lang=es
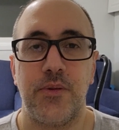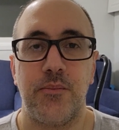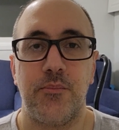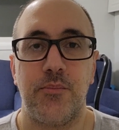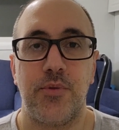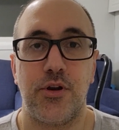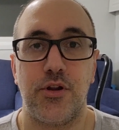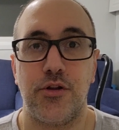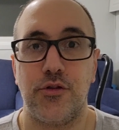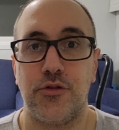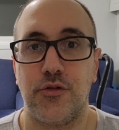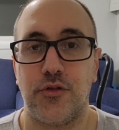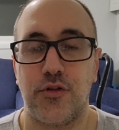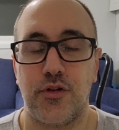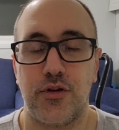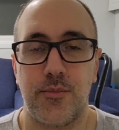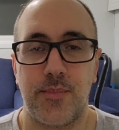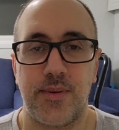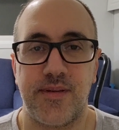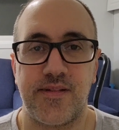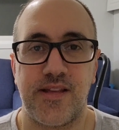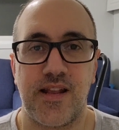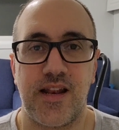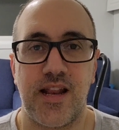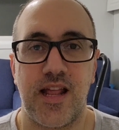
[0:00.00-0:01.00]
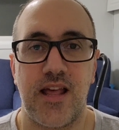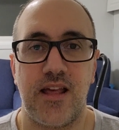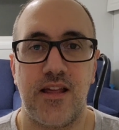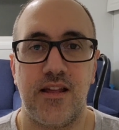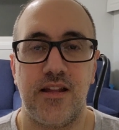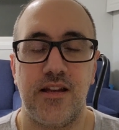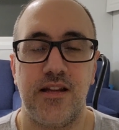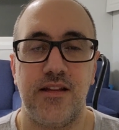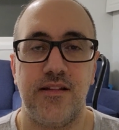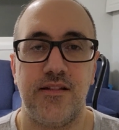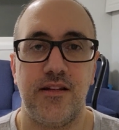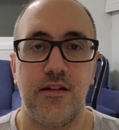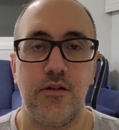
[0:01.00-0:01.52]
Pero entonces no pasa nada.
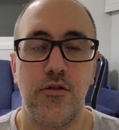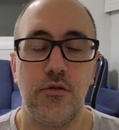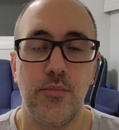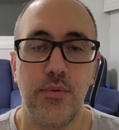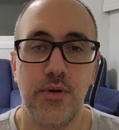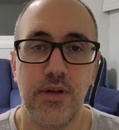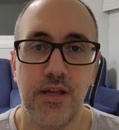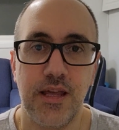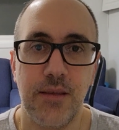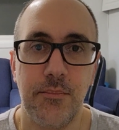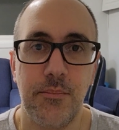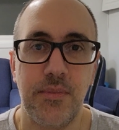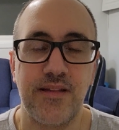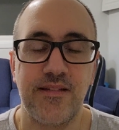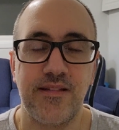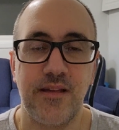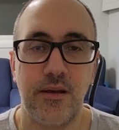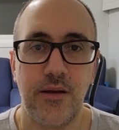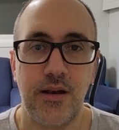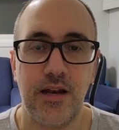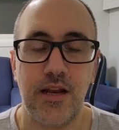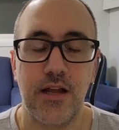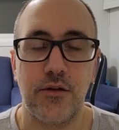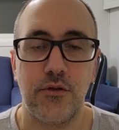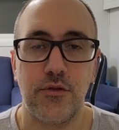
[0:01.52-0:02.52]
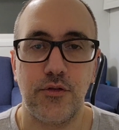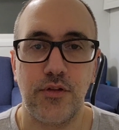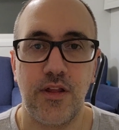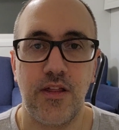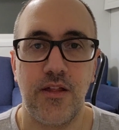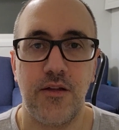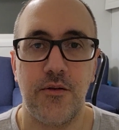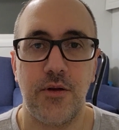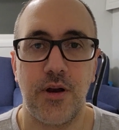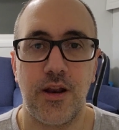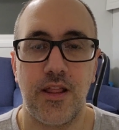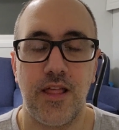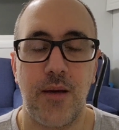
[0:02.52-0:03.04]
Él dice, no, pues que pasaban las cosas
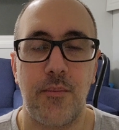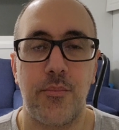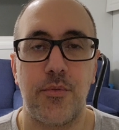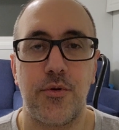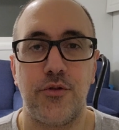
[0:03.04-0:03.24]
de verdad.